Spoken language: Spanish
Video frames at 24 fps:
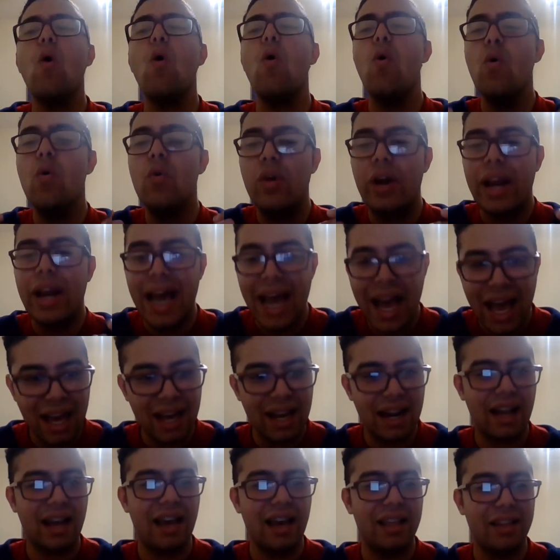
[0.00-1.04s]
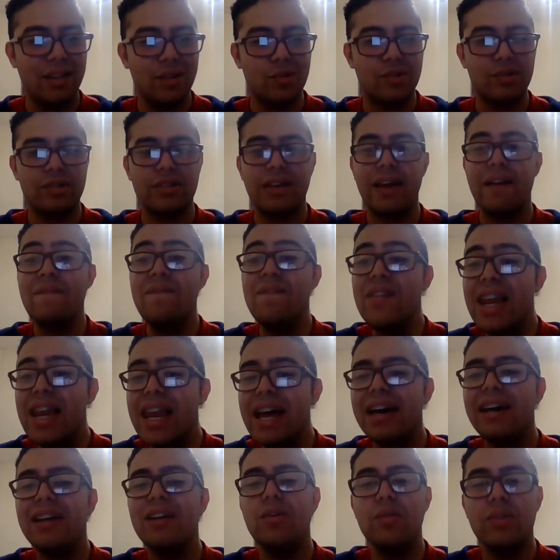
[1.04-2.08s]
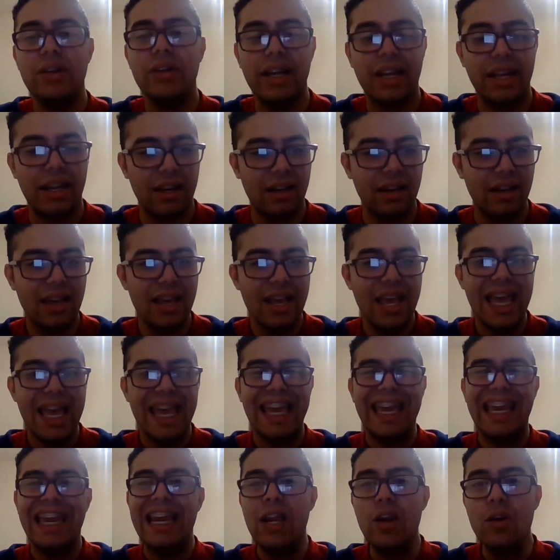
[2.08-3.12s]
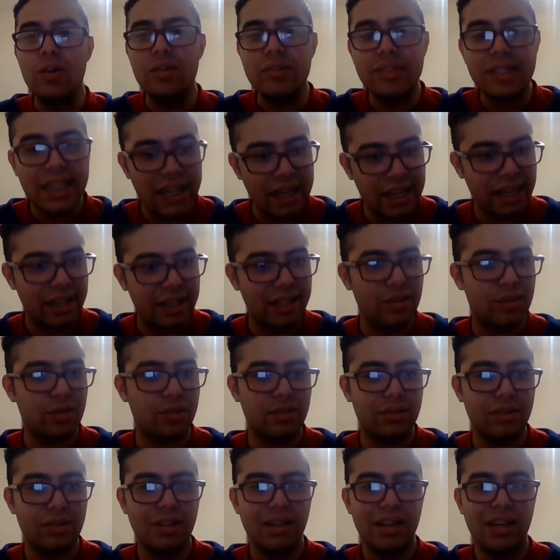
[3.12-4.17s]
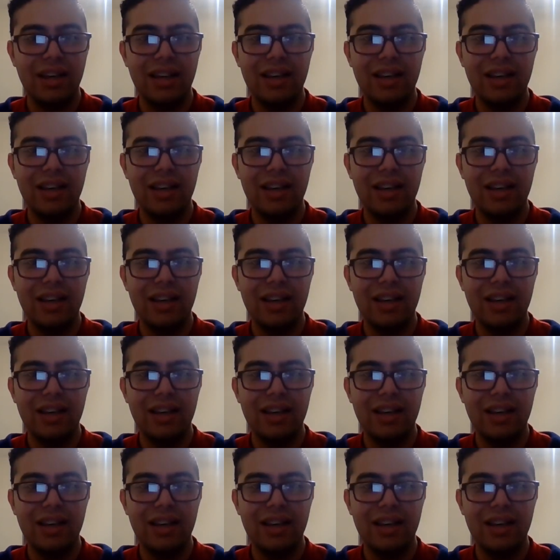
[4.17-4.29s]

orar a Dios, hablar con Él en lo secreto